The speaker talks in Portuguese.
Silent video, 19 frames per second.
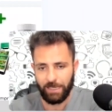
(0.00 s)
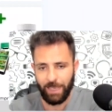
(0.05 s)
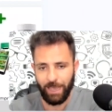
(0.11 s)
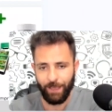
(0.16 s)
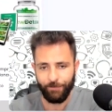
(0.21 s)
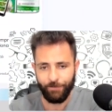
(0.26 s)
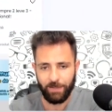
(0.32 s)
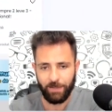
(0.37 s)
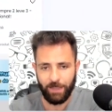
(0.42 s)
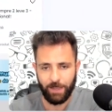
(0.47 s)
a
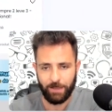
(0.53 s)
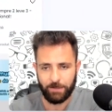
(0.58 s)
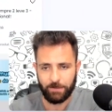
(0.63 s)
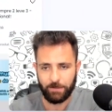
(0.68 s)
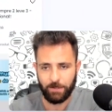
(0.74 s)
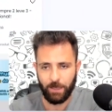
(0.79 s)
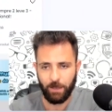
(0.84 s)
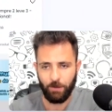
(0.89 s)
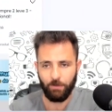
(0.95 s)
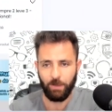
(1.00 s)

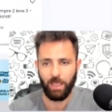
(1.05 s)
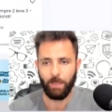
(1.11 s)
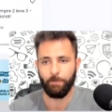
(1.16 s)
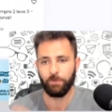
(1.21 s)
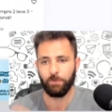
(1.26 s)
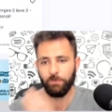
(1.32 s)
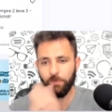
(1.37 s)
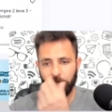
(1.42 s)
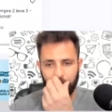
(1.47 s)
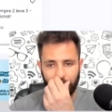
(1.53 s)
afiliação é
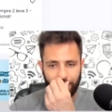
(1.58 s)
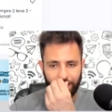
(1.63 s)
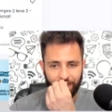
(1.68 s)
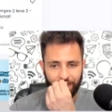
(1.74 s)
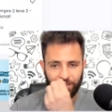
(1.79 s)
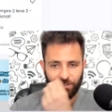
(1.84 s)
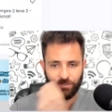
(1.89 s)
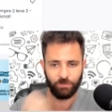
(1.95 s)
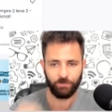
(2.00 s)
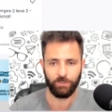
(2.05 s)
por um
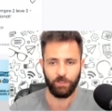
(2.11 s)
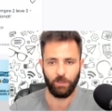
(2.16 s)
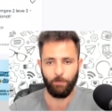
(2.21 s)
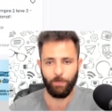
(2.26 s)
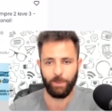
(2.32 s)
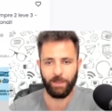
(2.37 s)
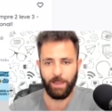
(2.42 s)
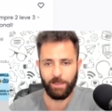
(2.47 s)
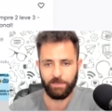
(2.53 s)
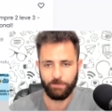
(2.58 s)
clique. Deixa eu ver, ó,
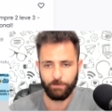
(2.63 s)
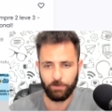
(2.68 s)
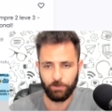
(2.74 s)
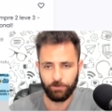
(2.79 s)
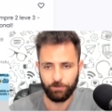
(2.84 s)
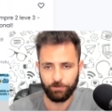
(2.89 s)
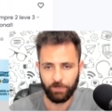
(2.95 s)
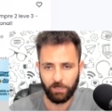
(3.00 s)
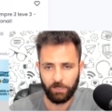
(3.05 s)
pegar esse produto